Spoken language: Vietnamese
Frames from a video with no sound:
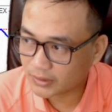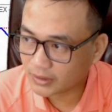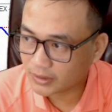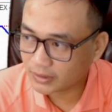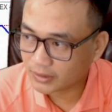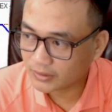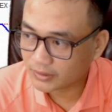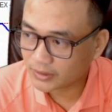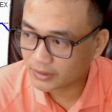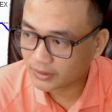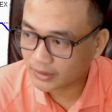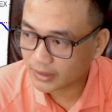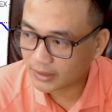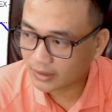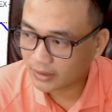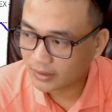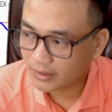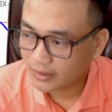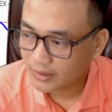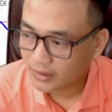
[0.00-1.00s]
dần lưng dần đây
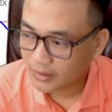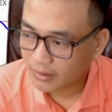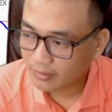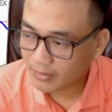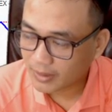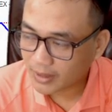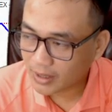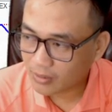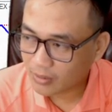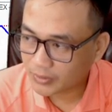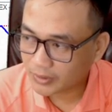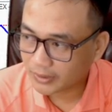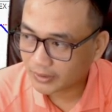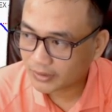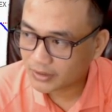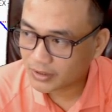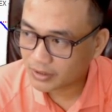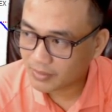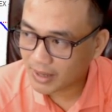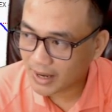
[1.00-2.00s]
là bắt đầu những
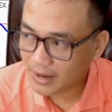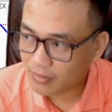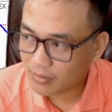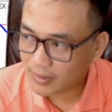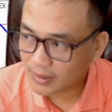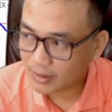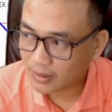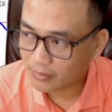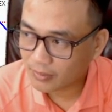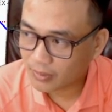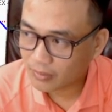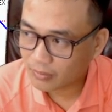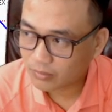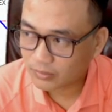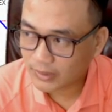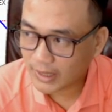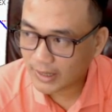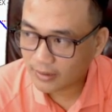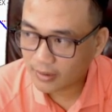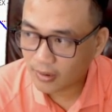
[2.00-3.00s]
cái chỉ báo bắt đầu nó
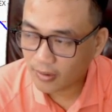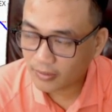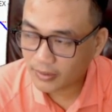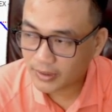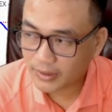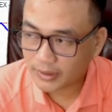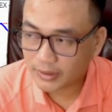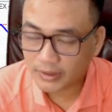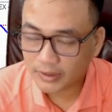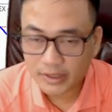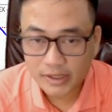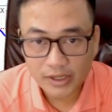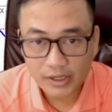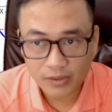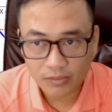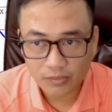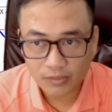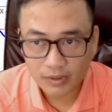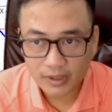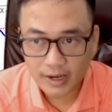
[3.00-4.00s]
cũng đang có những cái tín
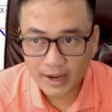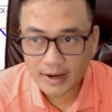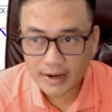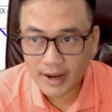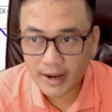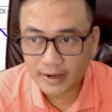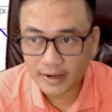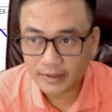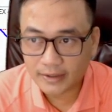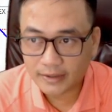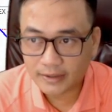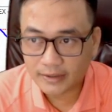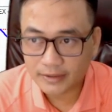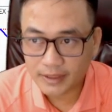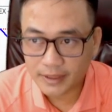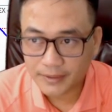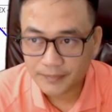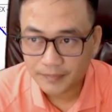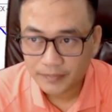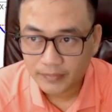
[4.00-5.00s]
hiệu khá căng nha anh
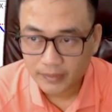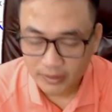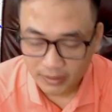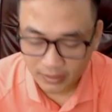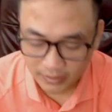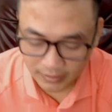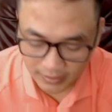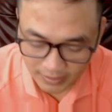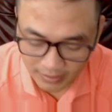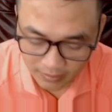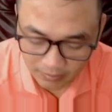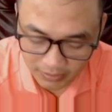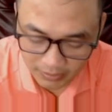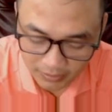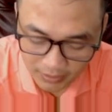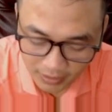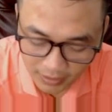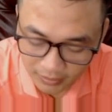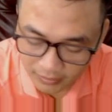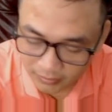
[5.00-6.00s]
chị thành ra là mình
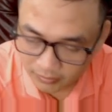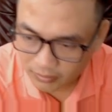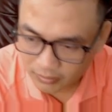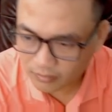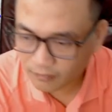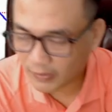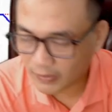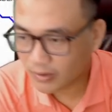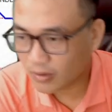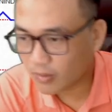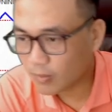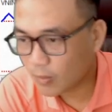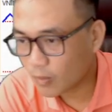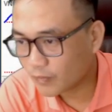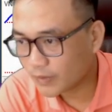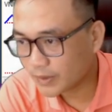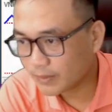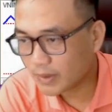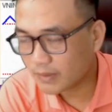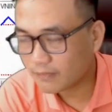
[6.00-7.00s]
cần nó phải có một
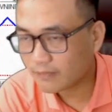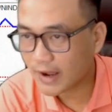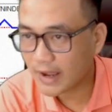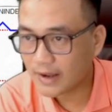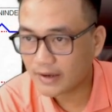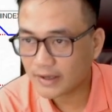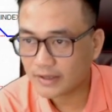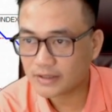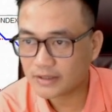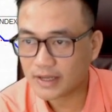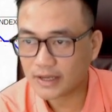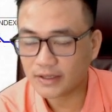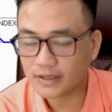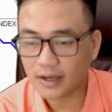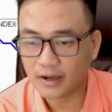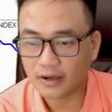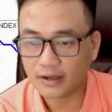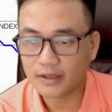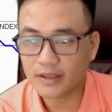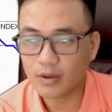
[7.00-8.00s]
phiên bứt phá để xác
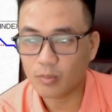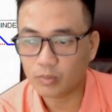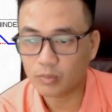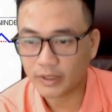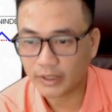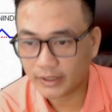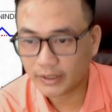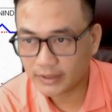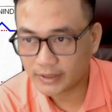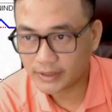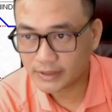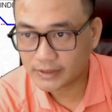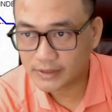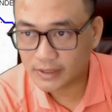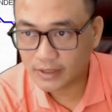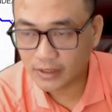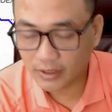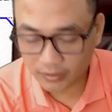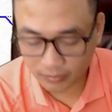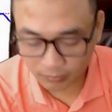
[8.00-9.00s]
nhận cái dòng tiền anh chị
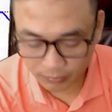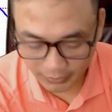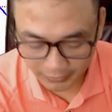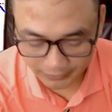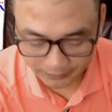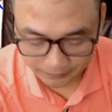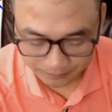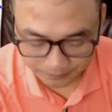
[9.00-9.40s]
xác nhận dòng tiền